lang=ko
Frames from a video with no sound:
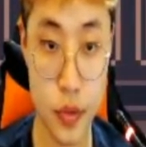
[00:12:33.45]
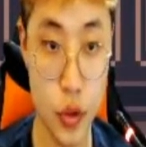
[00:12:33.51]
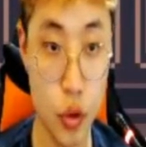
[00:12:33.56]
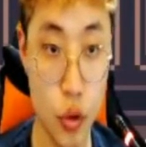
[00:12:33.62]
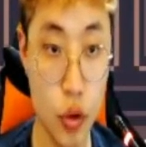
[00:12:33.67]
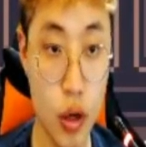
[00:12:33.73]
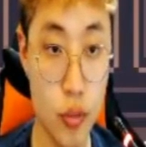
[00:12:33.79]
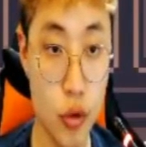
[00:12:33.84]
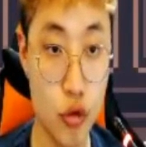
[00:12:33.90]

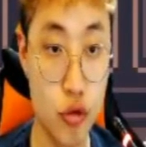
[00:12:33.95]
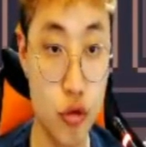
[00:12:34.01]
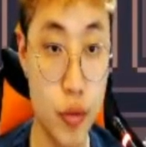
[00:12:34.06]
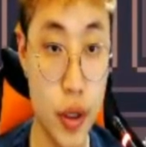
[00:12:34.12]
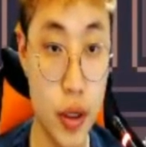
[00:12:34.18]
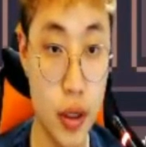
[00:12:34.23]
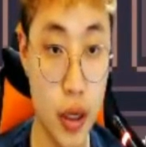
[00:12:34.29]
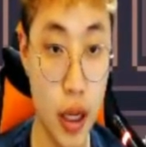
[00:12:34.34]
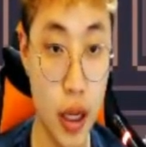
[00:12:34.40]
요거 한번
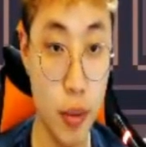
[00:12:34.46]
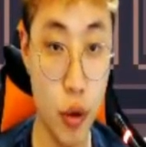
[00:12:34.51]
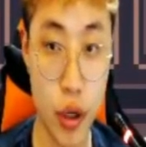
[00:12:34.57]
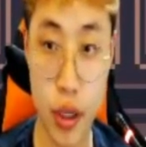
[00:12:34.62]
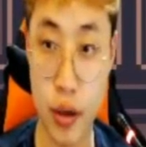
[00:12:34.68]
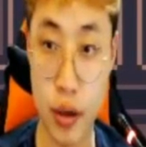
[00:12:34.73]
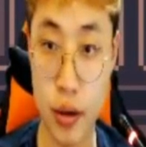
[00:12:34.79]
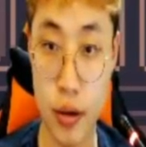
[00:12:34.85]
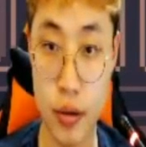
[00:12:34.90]
구매를
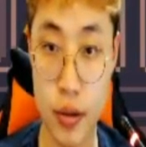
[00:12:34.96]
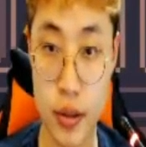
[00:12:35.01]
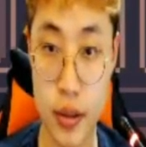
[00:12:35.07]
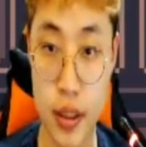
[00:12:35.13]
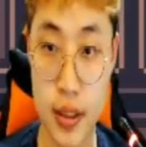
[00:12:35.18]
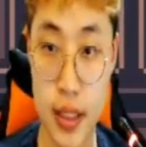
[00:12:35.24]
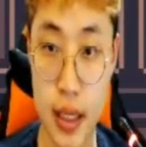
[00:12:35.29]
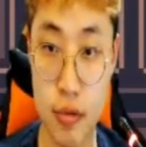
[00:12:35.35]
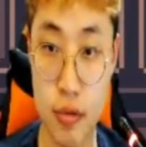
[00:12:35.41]
해볼게요
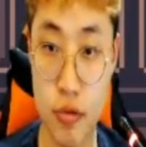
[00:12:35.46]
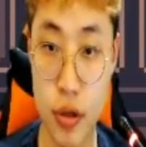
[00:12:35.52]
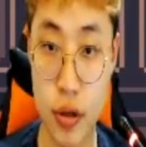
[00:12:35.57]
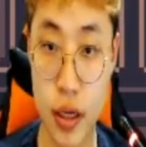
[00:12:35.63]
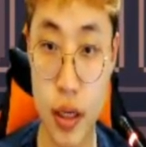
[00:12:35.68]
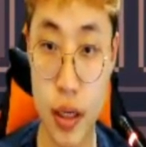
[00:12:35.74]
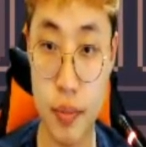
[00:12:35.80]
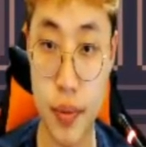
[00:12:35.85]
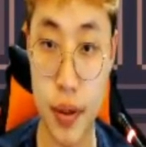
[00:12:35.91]
일단 샀고요
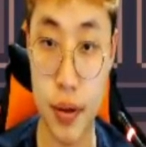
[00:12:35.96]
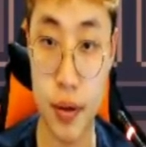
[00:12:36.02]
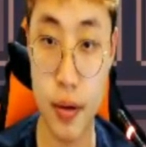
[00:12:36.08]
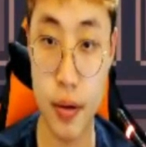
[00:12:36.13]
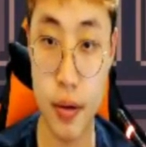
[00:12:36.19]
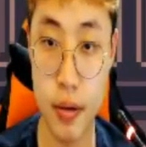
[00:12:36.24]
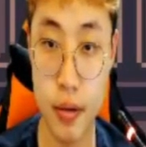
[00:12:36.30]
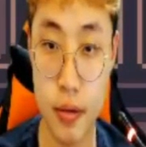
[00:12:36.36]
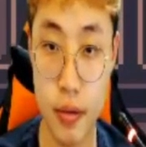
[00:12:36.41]

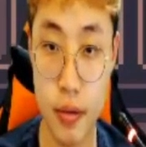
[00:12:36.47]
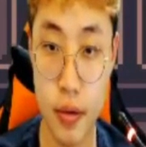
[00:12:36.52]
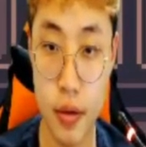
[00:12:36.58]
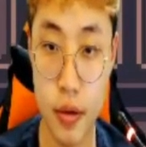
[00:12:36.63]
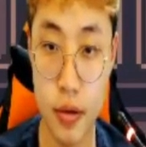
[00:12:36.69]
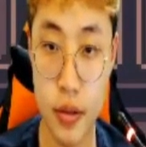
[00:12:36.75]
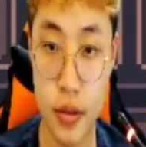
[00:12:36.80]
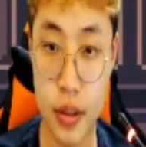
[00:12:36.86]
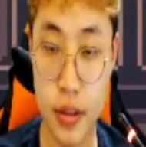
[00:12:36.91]
레이피어
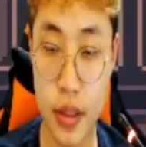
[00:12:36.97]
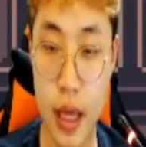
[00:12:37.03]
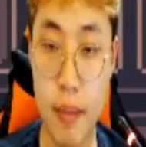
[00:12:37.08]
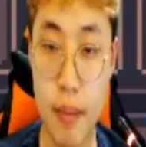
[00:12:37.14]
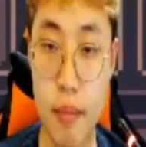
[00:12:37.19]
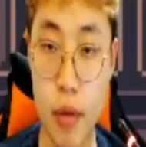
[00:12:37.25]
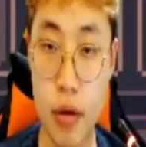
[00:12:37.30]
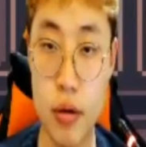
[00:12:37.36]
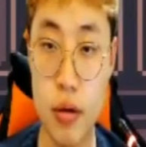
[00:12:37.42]
근데
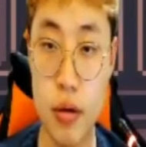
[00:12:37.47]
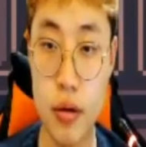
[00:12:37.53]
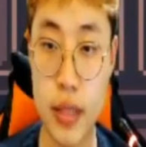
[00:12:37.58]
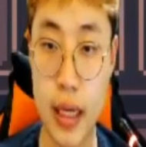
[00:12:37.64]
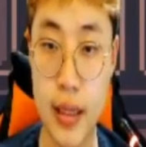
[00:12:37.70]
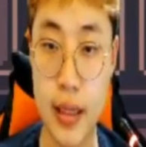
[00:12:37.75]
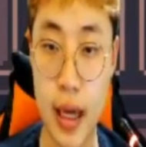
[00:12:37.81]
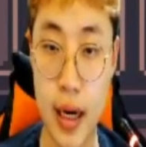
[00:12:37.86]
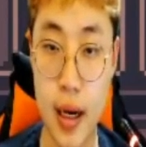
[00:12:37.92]
템 먹은 건
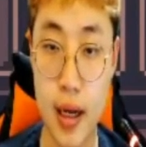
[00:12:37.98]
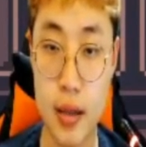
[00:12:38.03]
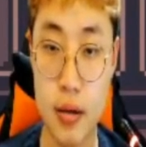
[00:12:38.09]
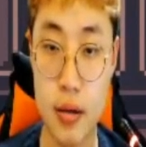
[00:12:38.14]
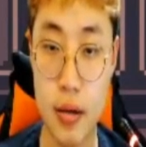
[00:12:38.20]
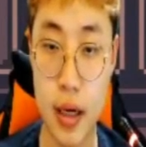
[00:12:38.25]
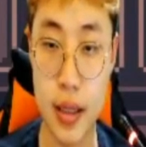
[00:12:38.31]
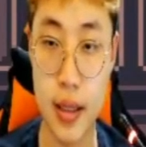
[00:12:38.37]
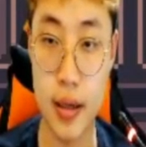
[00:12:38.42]
다
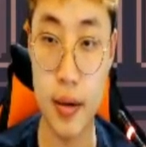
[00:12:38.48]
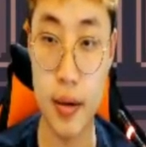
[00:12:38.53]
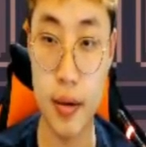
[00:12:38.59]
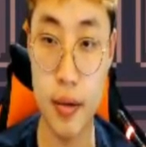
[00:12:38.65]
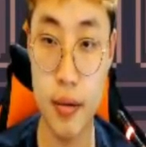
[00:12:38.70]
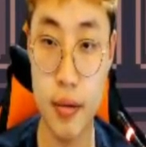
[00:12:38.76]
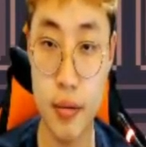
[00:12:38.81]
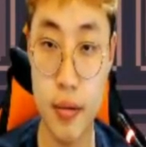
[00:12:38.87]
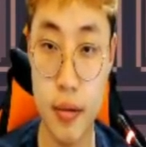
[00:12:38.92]
날아가는 것
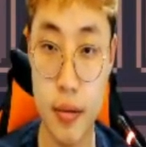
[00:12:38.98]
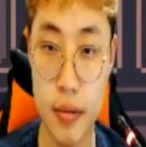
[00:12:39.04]
같아요